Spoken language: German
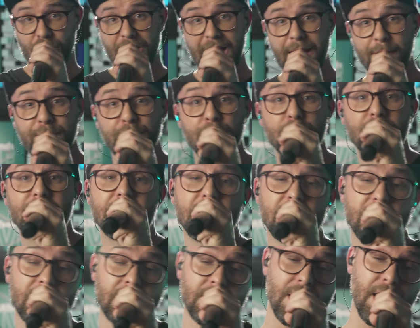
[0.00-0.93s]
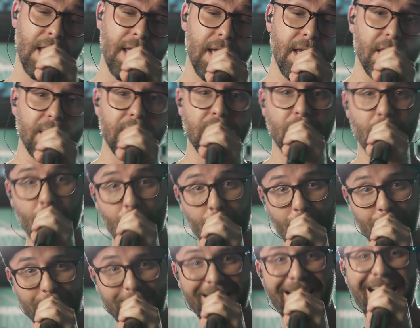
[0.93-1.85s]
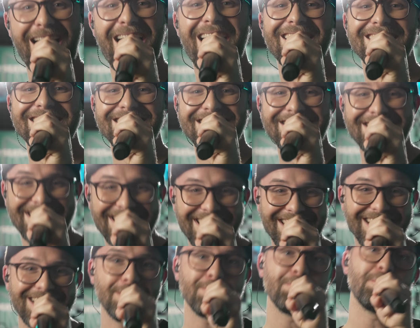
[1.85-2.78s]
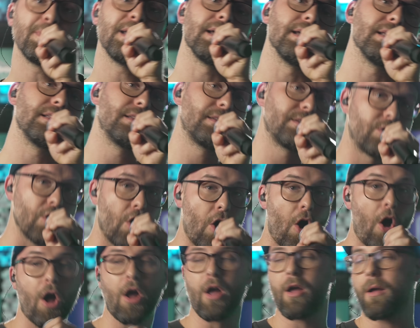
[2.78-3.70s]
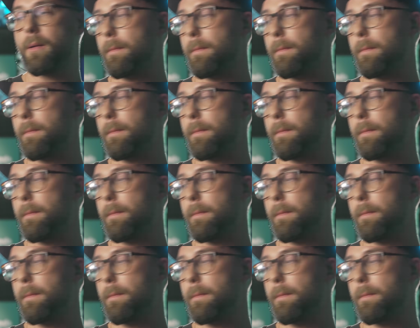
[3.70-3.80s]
schreib für dich einen Hit und alle singen mit, doch